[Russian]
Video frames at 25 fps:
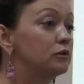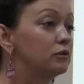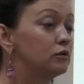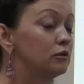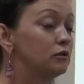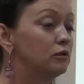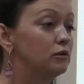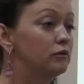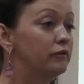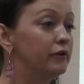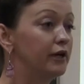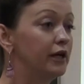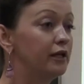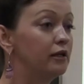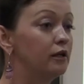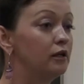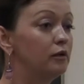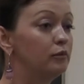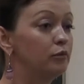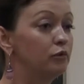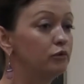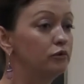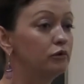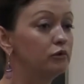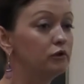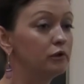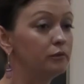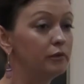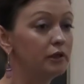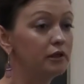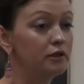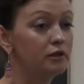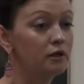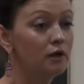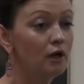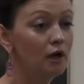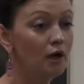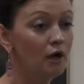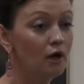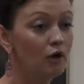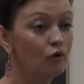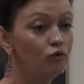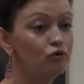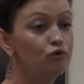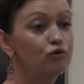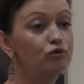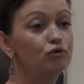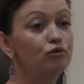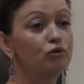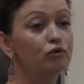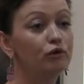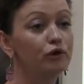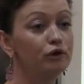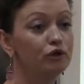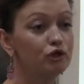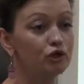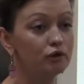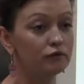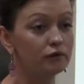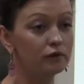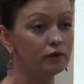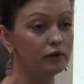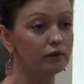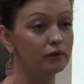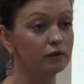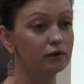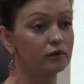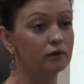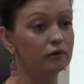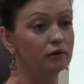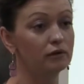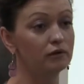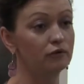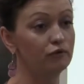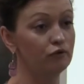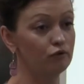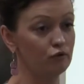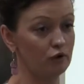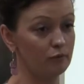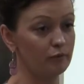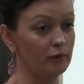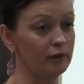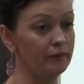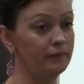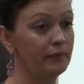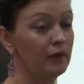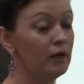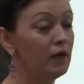то вряд ли будут иметь устойчивые э, формы.